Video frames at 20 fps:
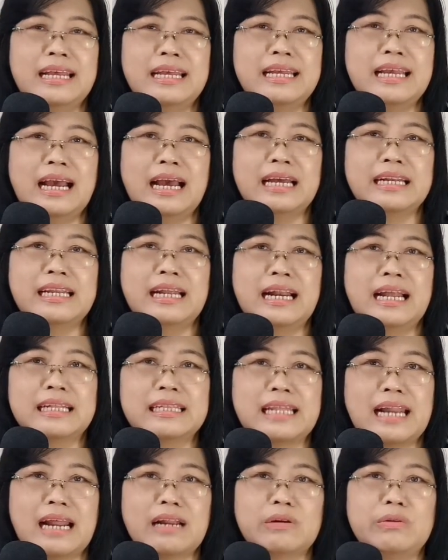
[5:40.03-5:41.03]
yang
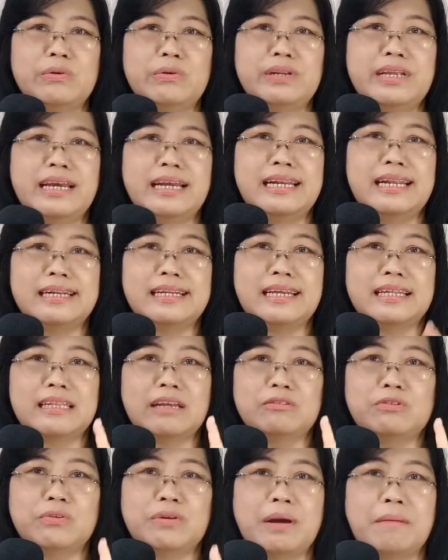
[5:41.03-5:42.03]
adalah terang dunia dan
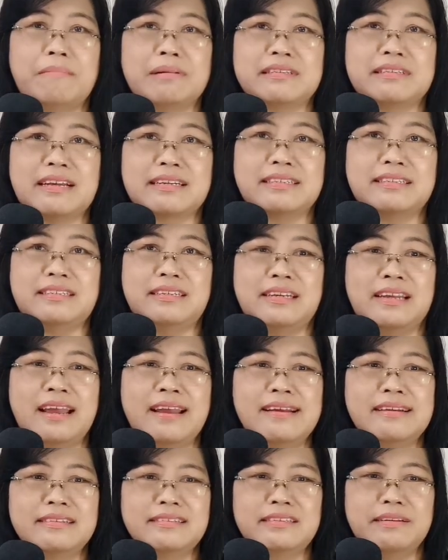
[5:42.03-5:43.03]
kita juga bersaksi
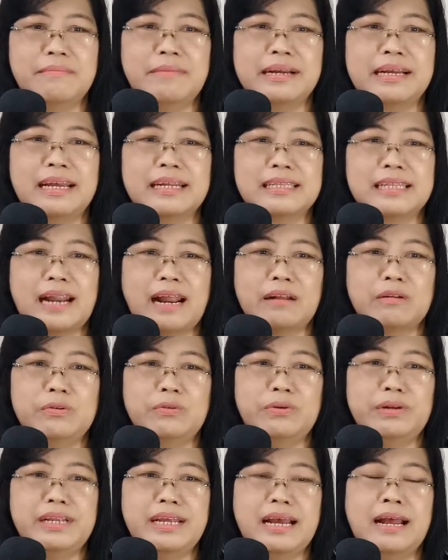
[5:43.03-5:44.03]
sebagai terang
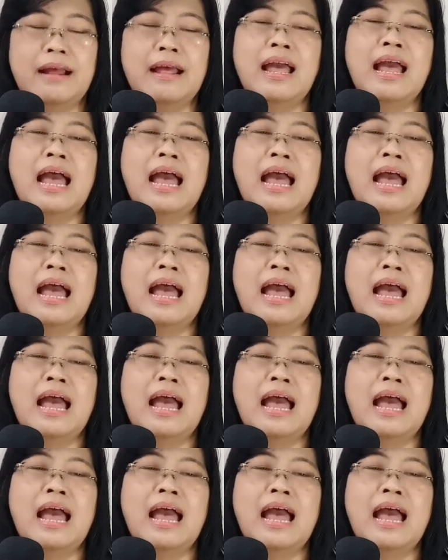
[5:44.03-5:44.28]
dunia.